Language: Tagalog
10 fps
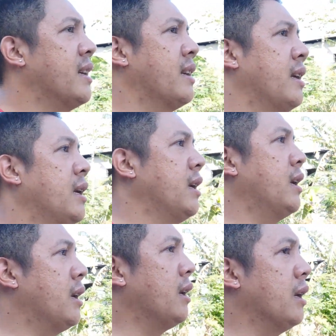Tapos
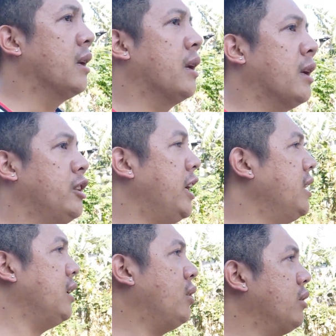dito, diba? Hindi,
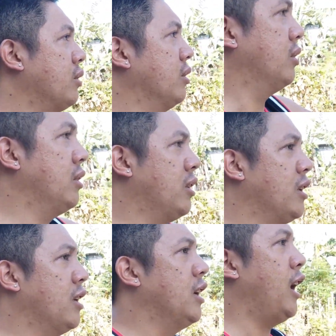hindi, doon.
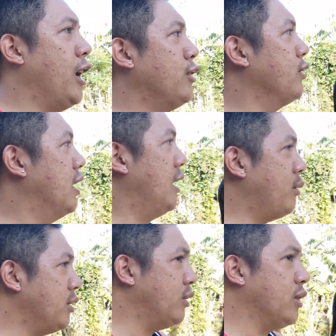Ayun,
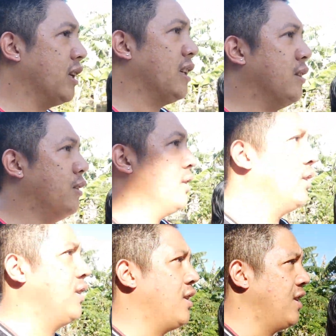nangod doon. Doon.
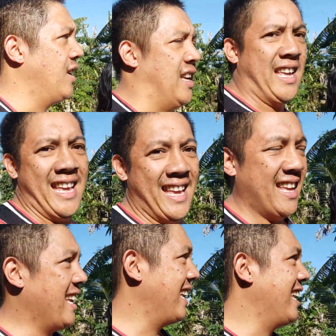Ha?
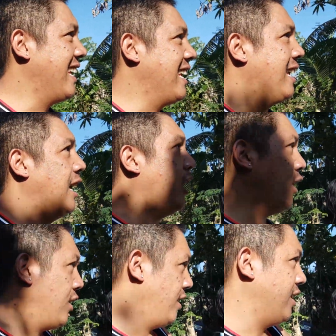Doon ko?
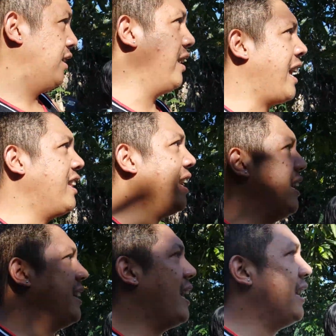Oo, oh, right,
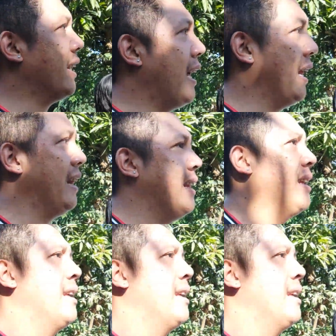right, kanan, kanan.